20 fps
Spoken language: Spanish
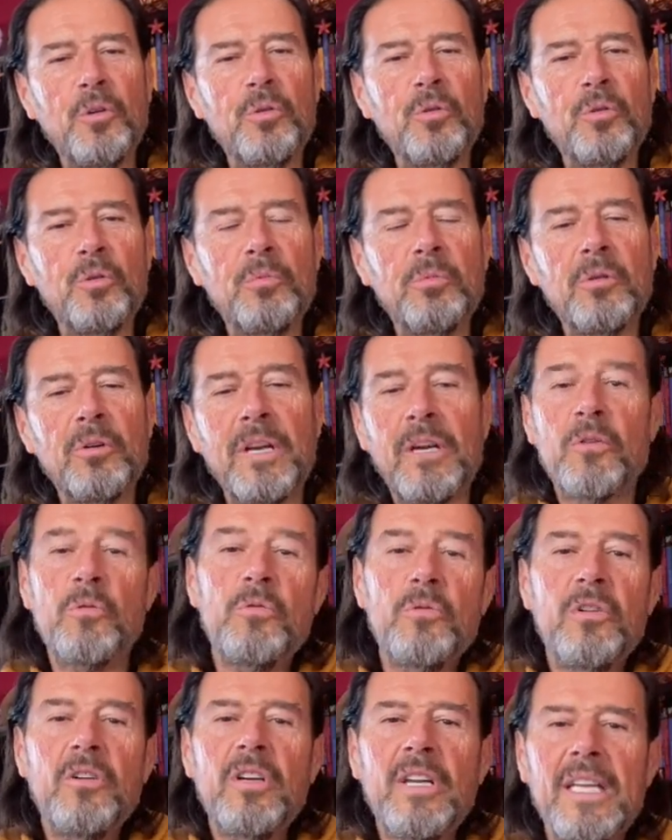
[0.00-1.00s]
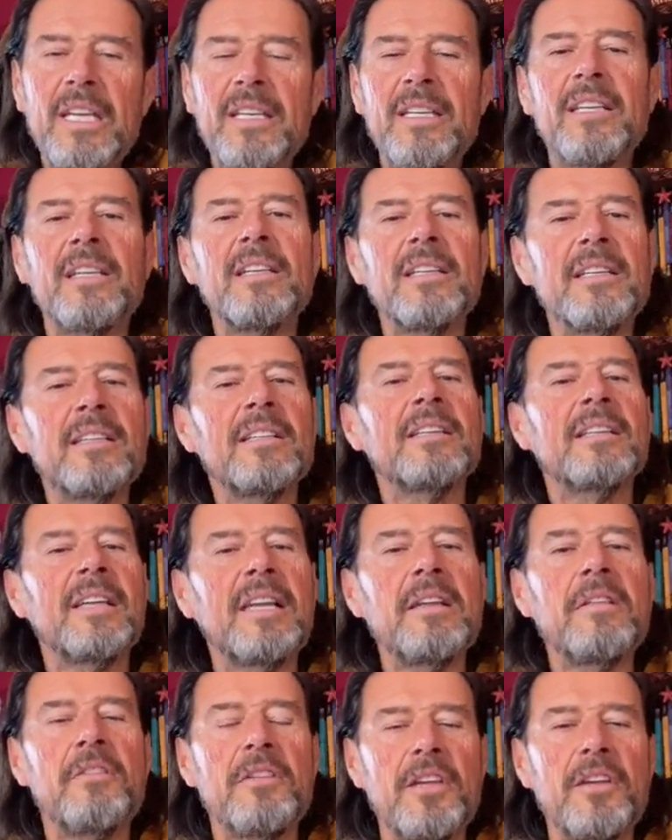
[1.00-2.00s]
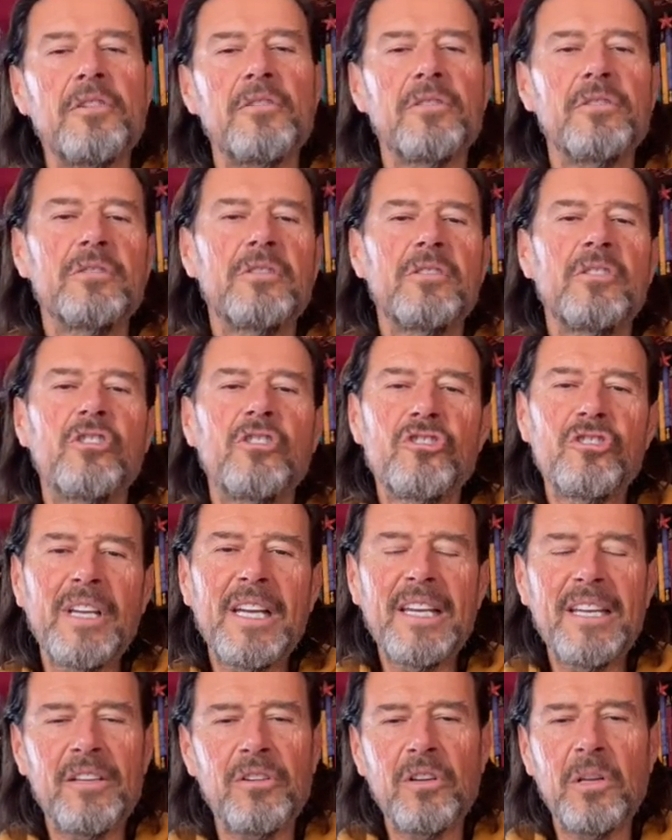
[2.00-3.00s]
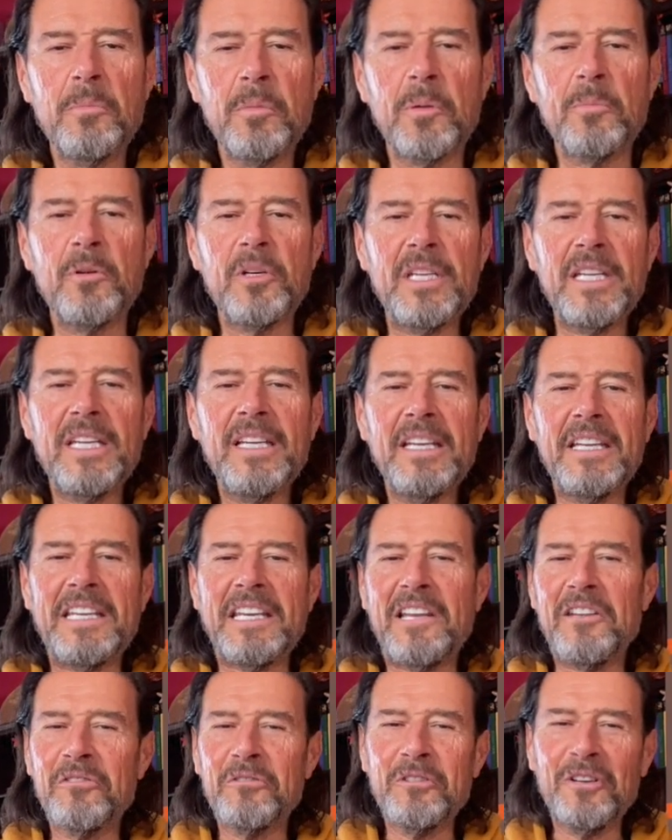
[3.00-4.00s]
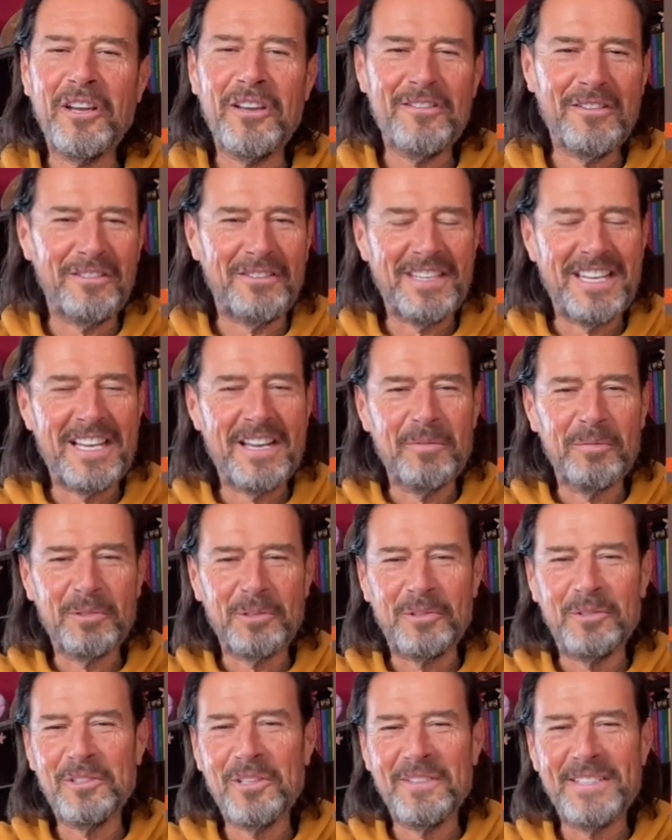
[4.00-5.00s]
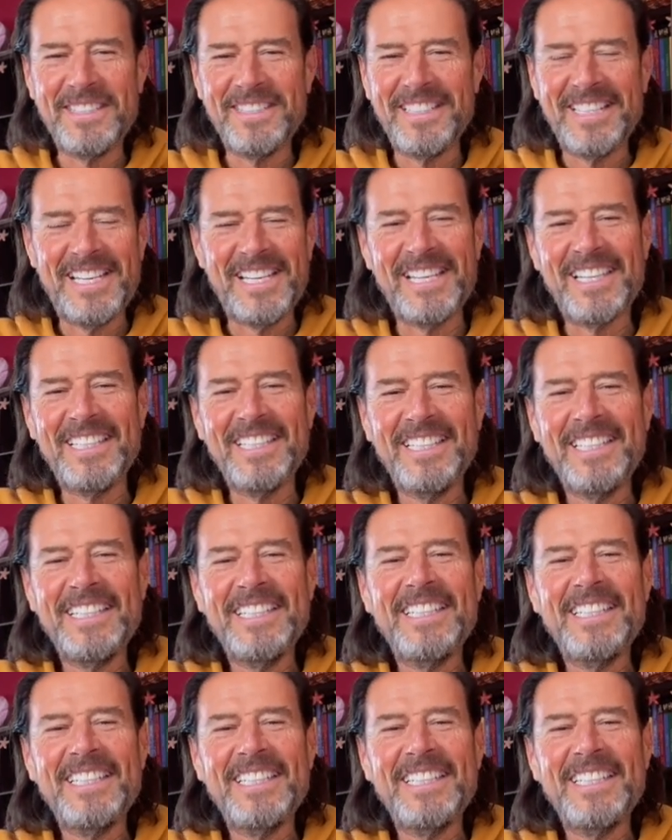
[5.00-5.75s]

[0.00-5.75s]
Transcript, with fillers: hubo algunos que, hicieron cosas que yo les proponía y hay otros que no hacían absolutamente nada.